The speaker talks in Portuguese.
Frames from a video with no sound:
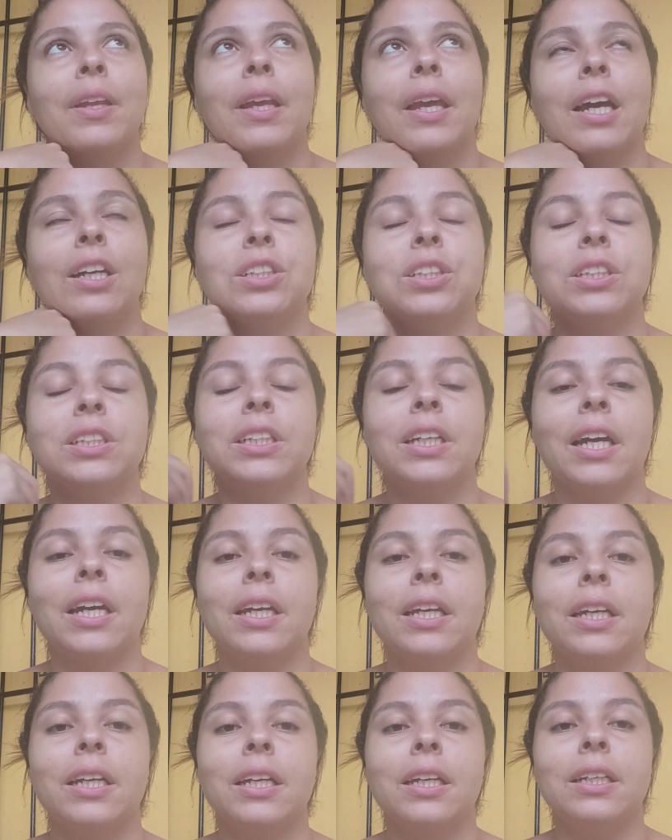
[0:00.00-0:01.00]
Que a gente quer
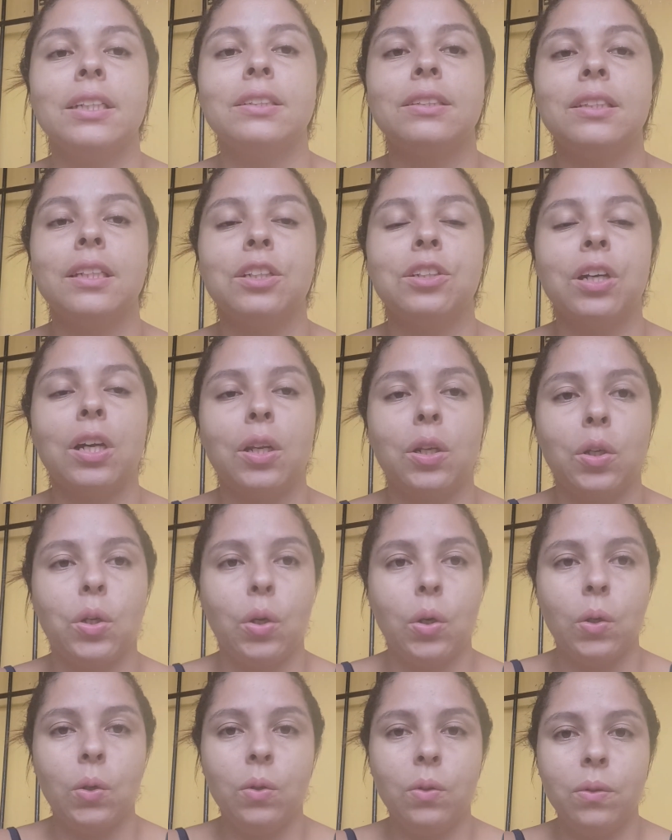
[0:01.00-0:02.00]
que, que seja
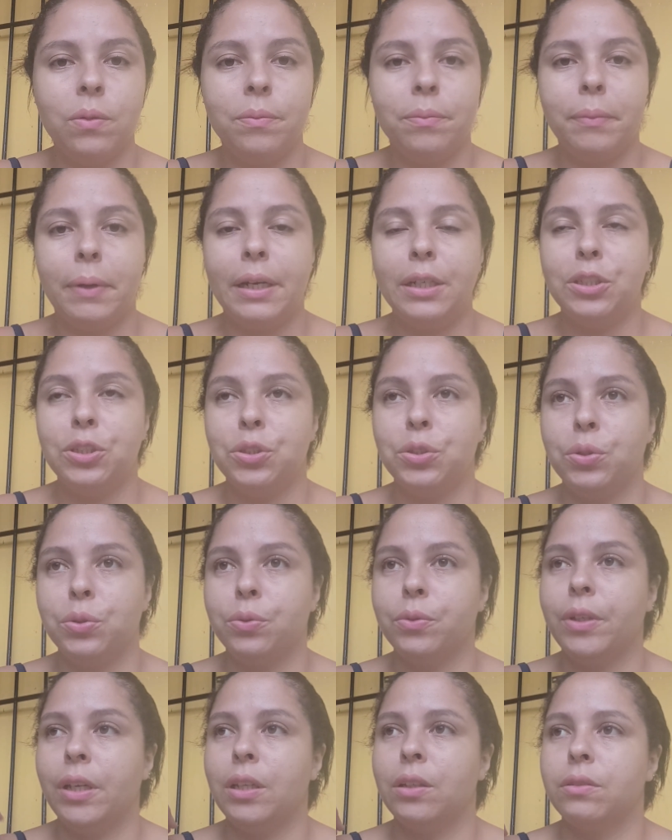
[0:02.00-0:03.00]
logo, mas
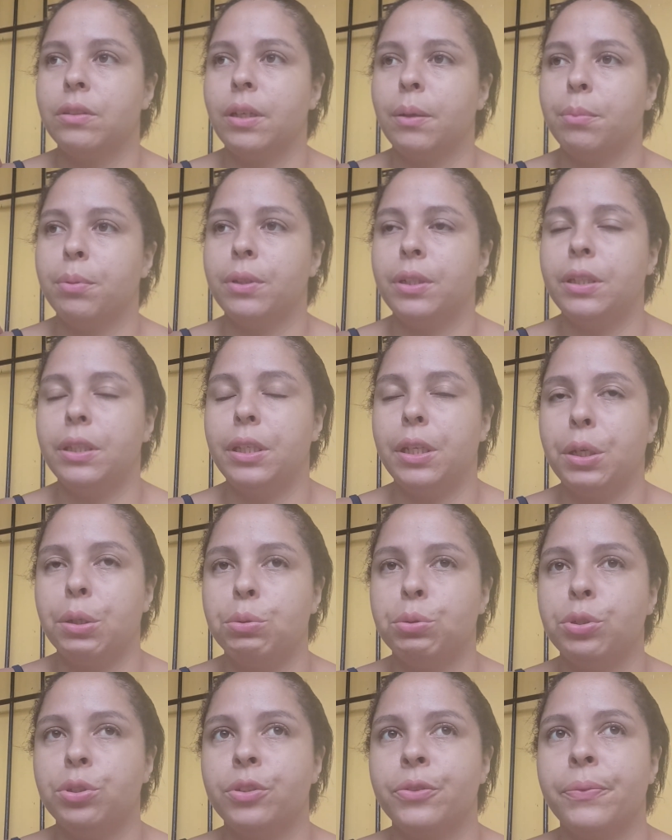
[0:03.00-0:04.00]
tudo é no tempo de
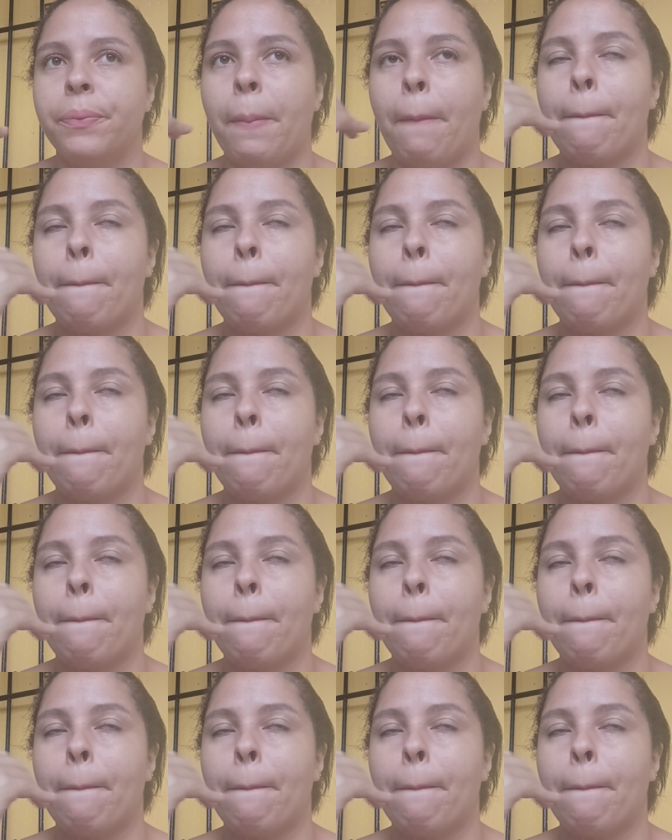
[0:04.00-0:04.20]
Deus,